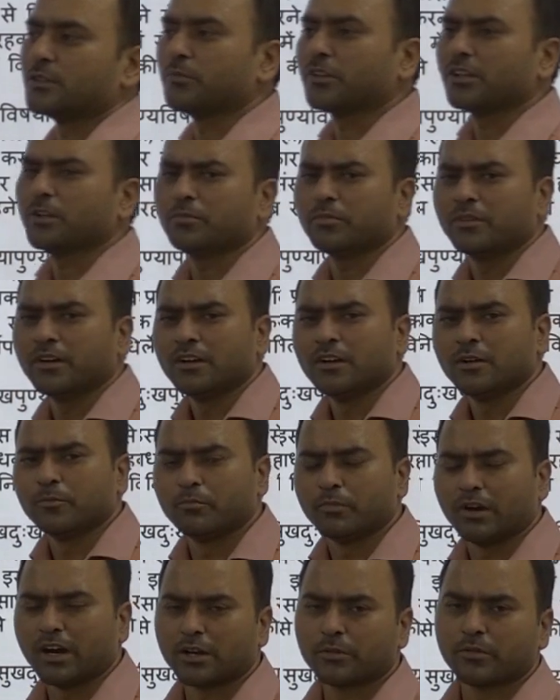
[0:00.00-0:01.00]
मतलब
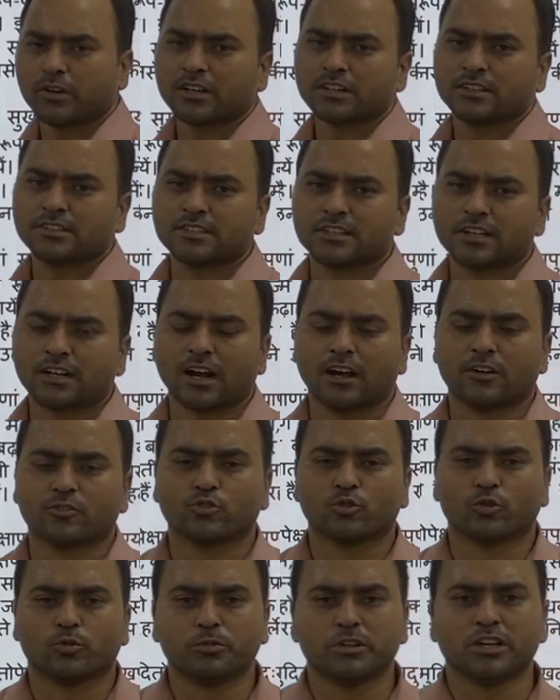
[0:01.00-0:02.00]
बार बार किसी का
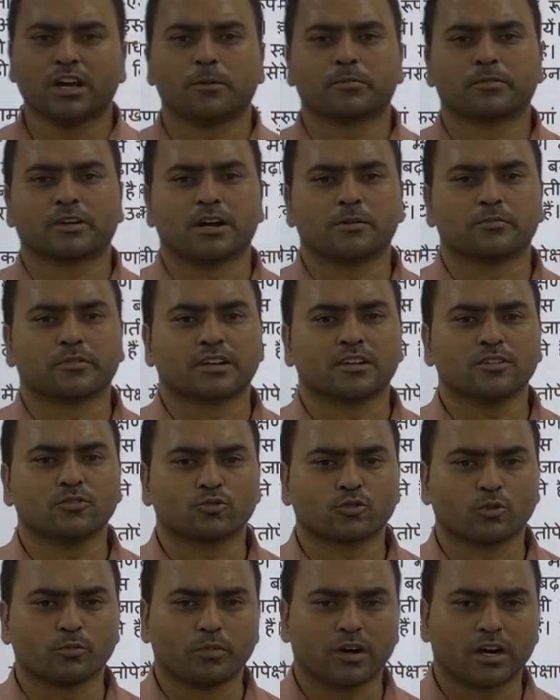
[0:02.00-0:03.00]
जो भी आप काम कर रहे हैं
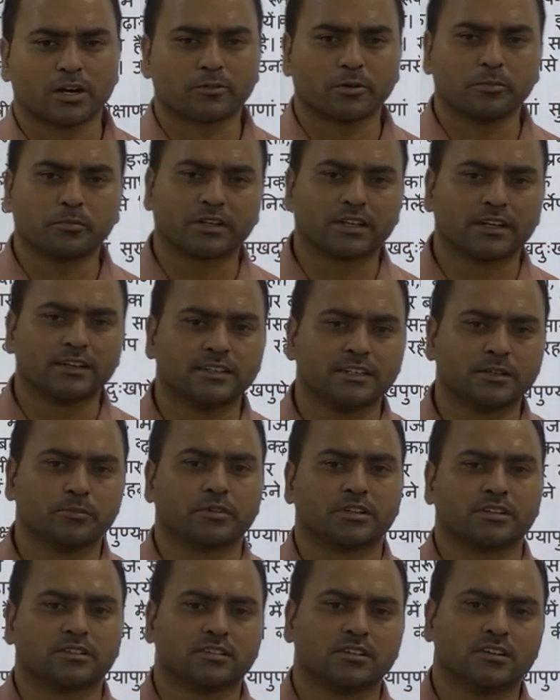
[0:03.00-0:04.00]
उसको बार बार बदलिए
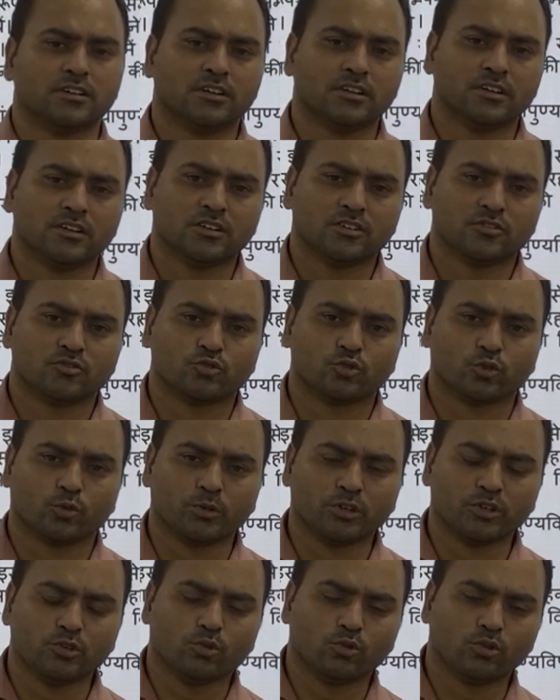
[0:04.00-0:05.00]
मत जो
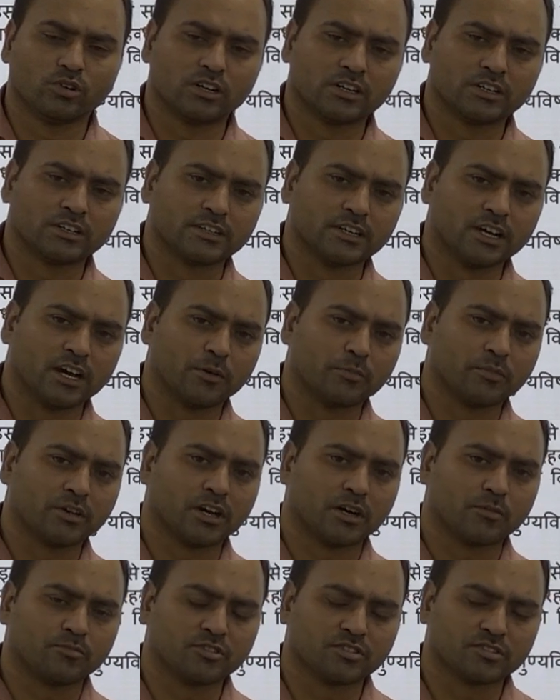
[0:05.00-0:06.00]
भी योग क्रिया में
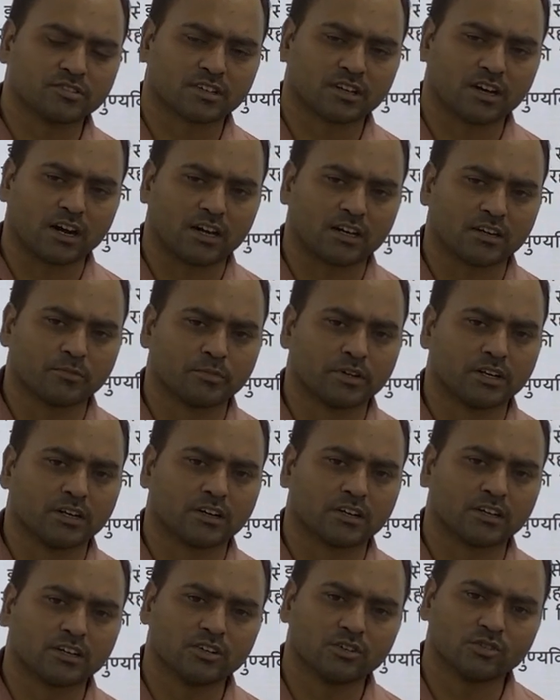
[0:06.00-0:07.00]
आप जिस कार्य में
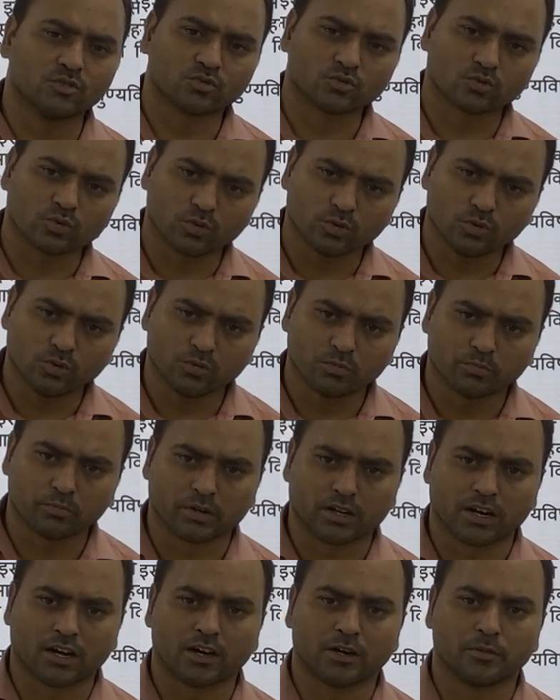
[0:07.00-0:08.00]
लगे हैं उसको
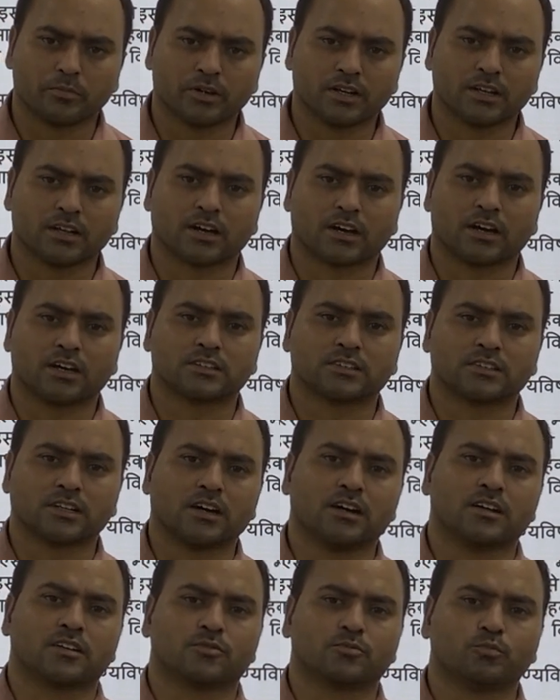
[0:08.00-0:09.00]
बराबर
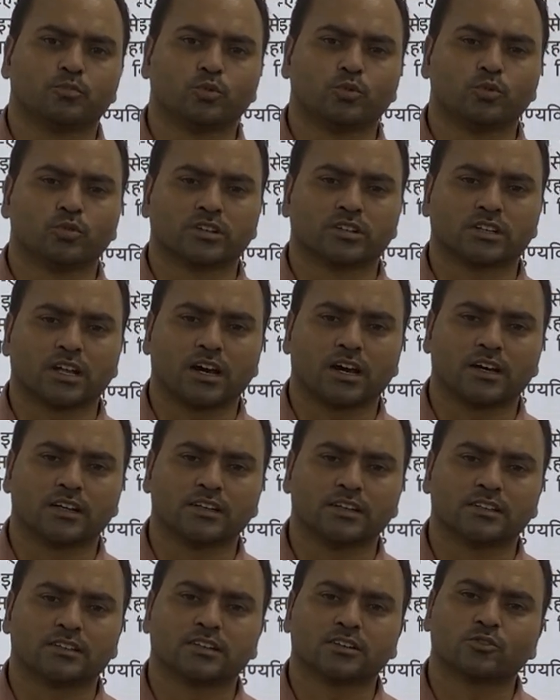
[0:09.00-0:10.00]
लगातार पूर्णता
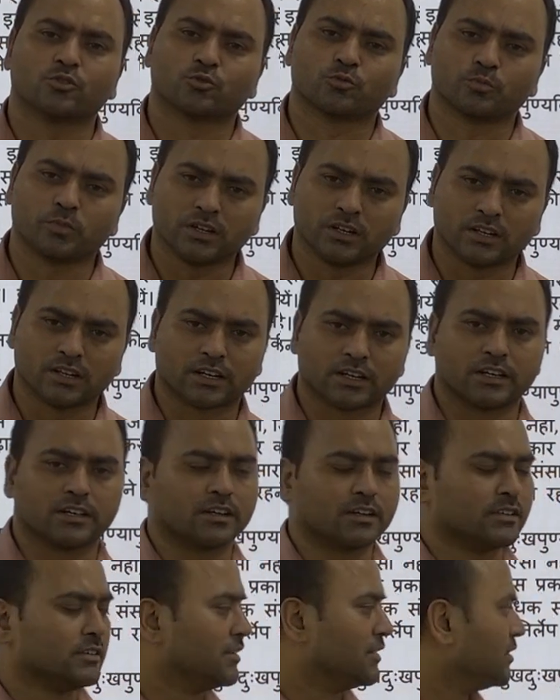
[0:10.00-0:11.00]
आने तक उसमें लगे
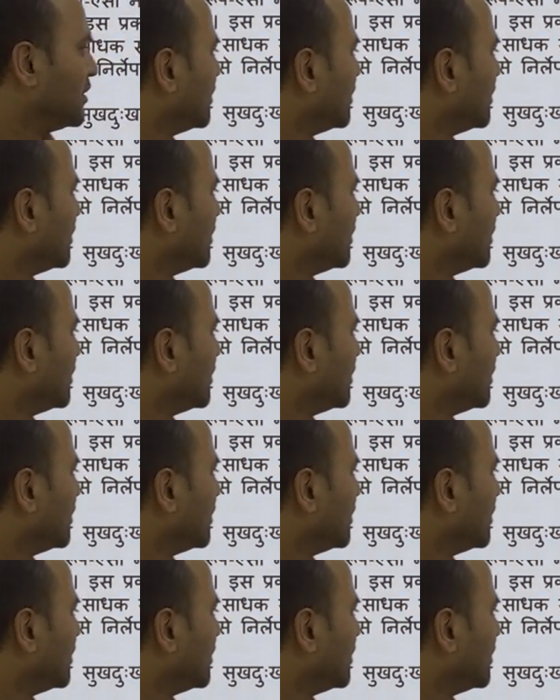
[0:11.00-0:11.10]
रहिए